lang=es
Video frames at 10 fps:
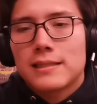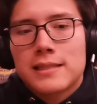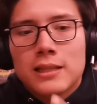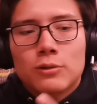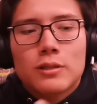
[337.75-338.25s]
O
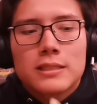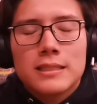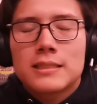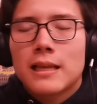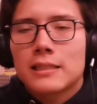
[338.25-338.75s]
sea,
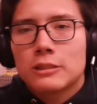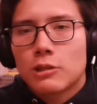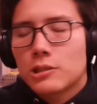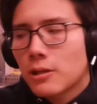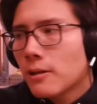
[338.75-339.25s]
tanto así
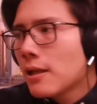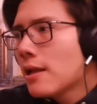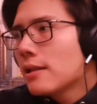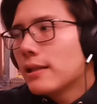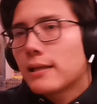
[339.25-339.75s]
está la
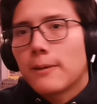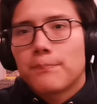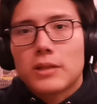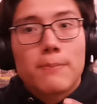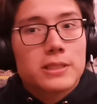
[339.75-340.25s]
situación
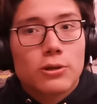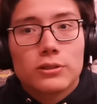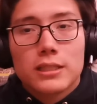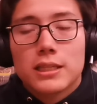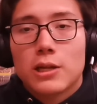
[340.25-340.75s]
de que
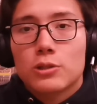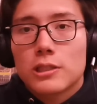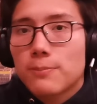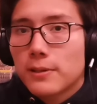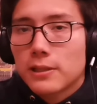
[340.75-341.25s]
empezaron 3
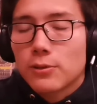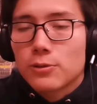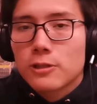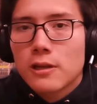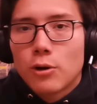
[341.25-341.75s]
ganados, 0
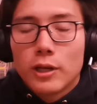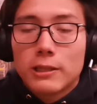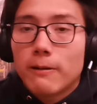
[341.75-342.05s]
perdidos.